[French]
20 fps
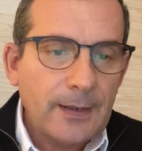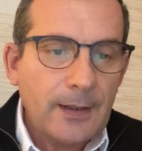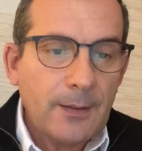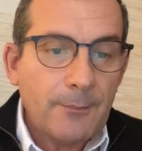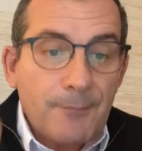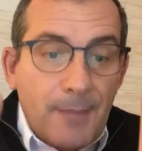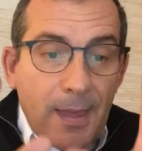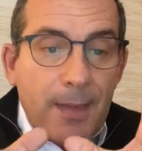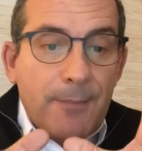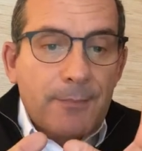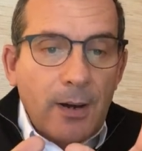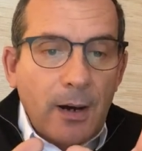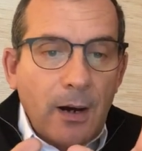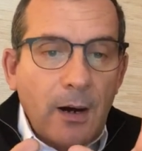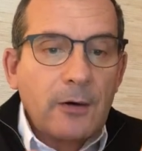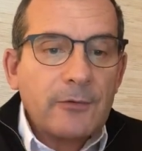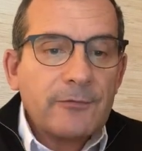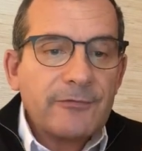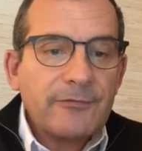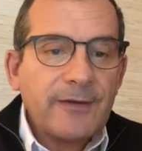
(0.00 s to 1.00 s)
même
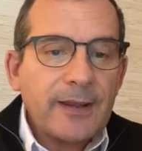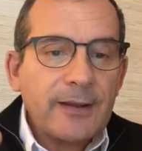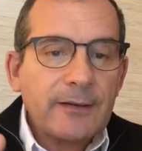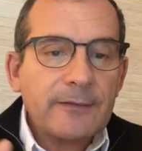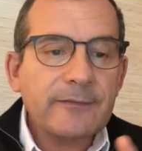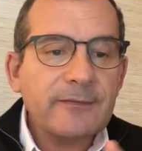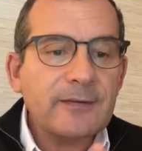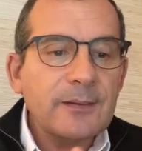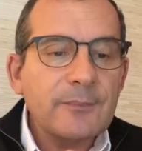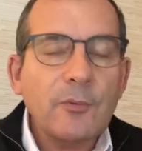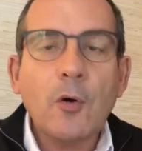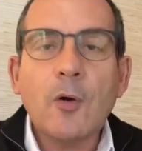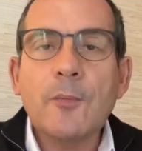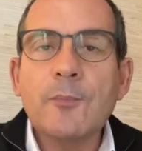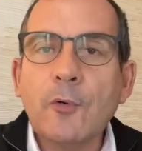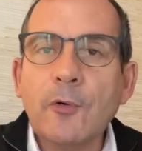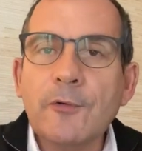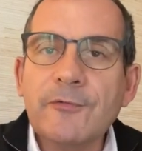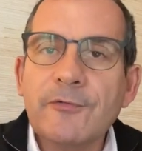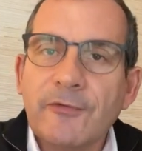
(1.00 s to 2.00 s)
envers ses
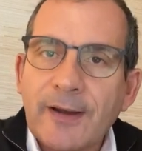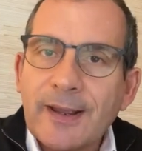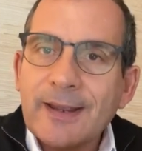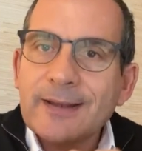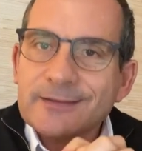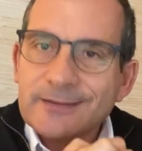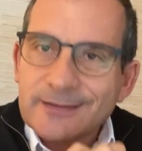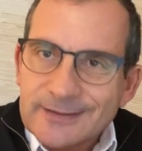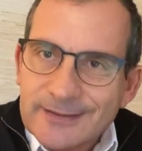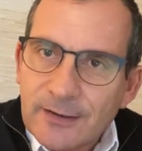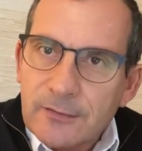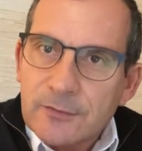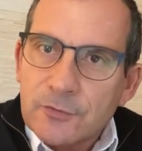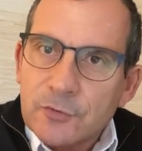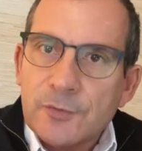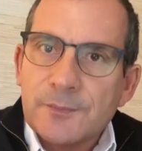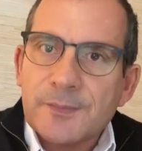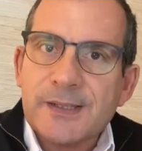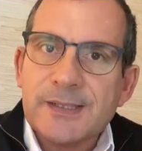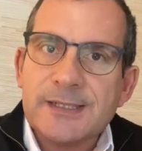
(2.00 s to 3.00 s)
propres frères dans
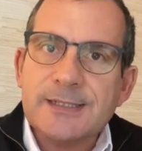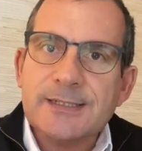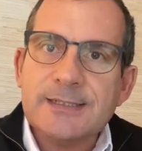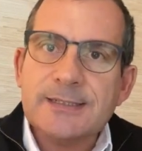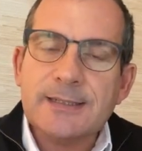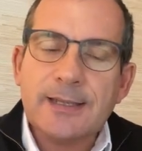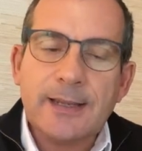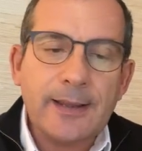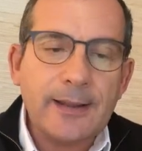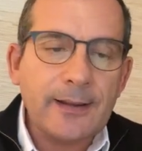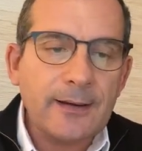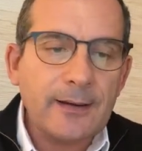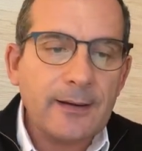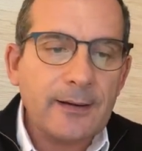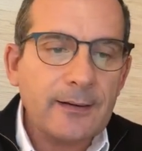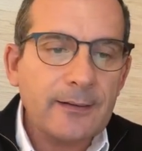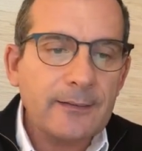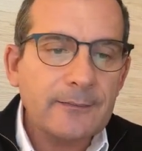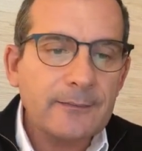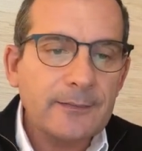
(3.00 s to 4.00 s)
le ministère.